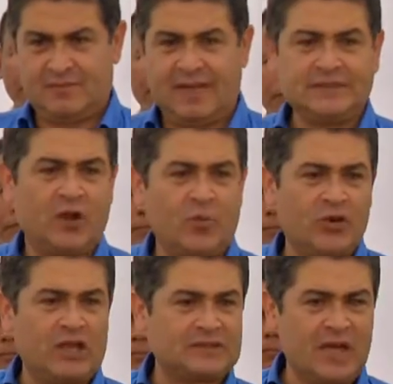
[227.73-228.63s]
hace
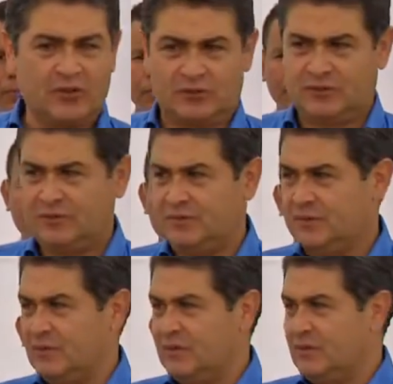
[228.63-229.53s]
como 10 años
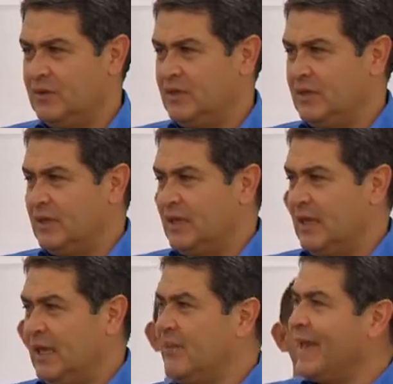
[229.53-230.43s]

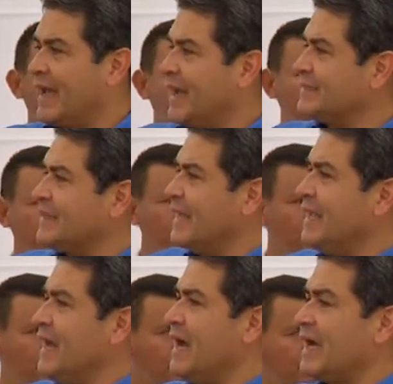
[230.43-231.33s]
y me
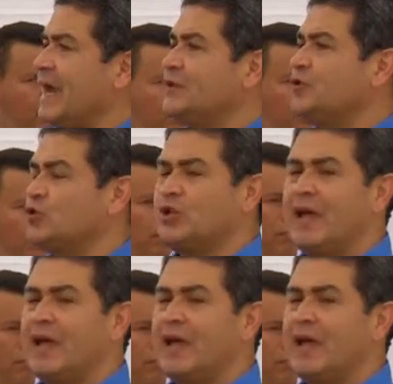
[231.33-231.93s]
encantaría que esto